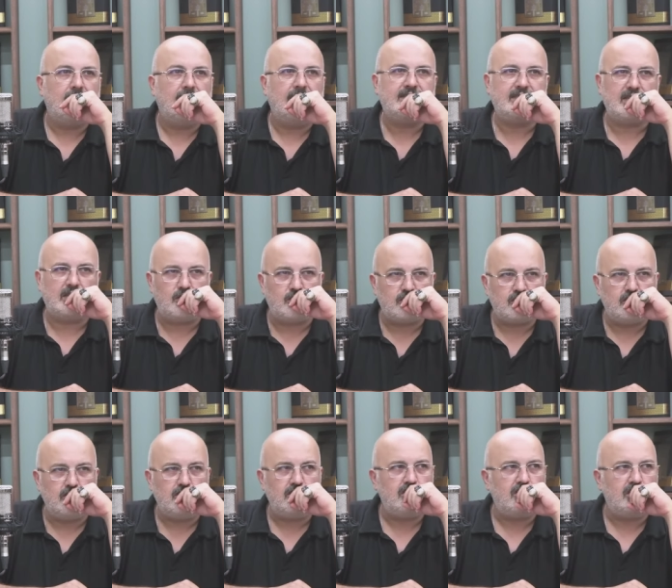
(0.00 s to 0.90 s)
Ezan
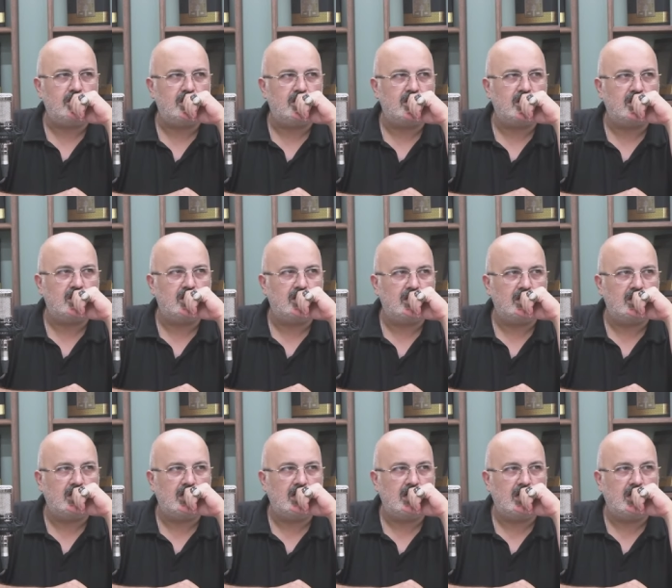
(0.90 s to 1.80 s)
okur.
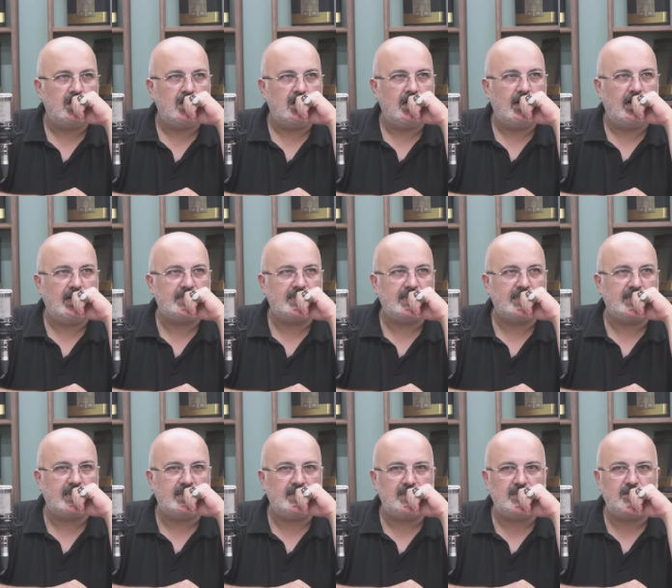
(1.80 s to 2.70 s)

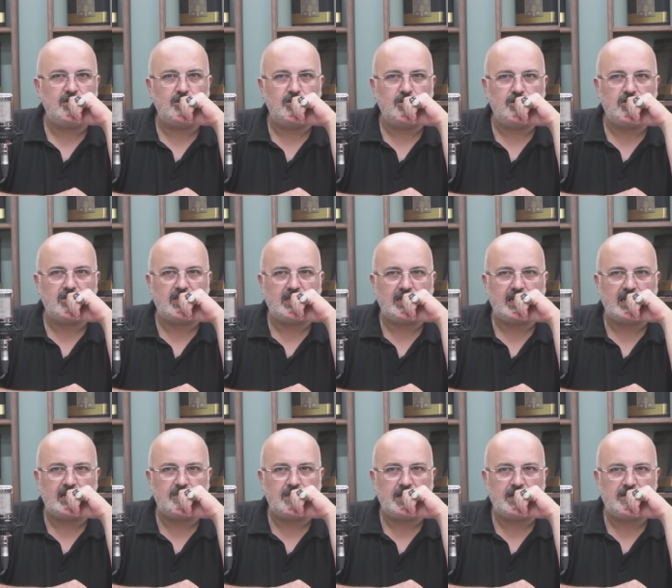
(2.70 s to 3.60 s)
Hazreti Ali'nin yüzü
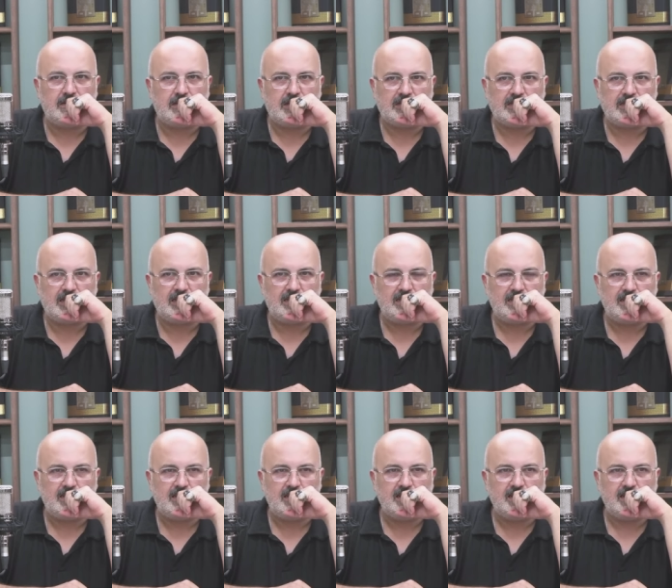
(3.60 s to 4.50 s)
sararmaya başlar.